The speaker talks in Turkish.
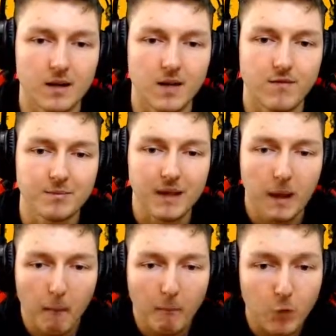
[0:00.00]

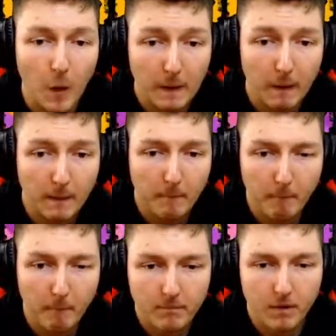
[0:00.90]
kafamdaki dur dur.
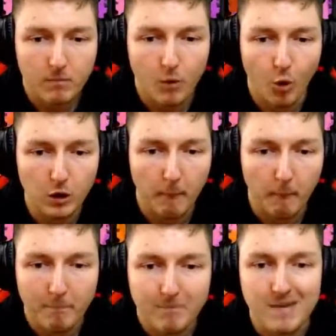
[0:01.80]
Oğlum
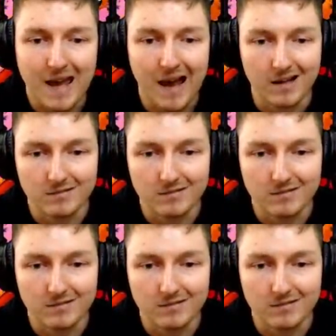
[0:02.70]
ya. Yeah.